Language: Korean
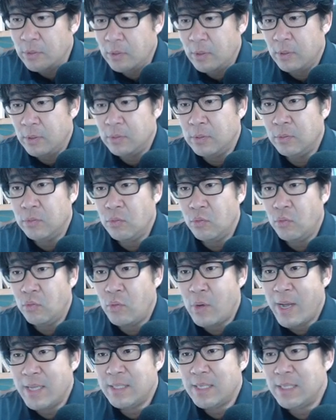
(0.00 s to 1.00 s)
이렇게 해서
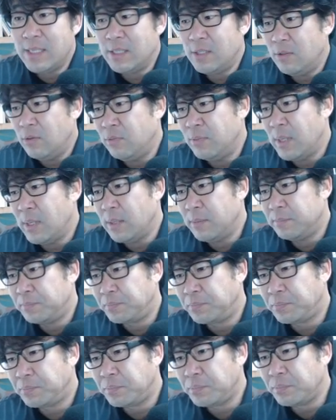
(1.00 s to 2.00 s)
화장실도 막
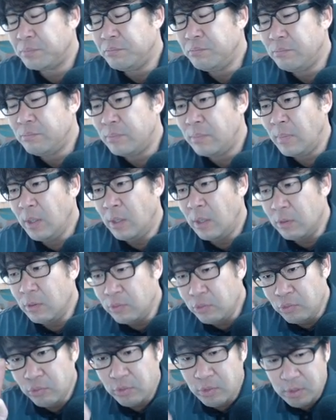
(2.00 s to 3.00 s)

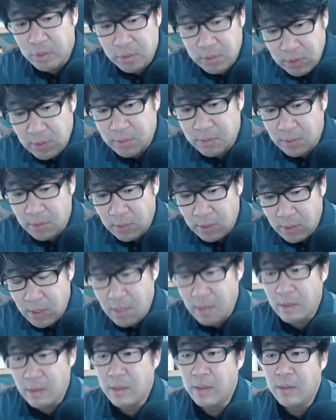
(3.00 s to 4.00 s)
결국은 투톤을 쓴
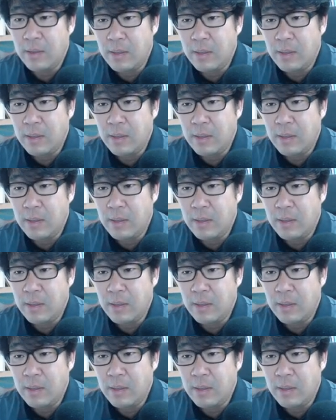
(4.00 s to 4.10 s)
거죠.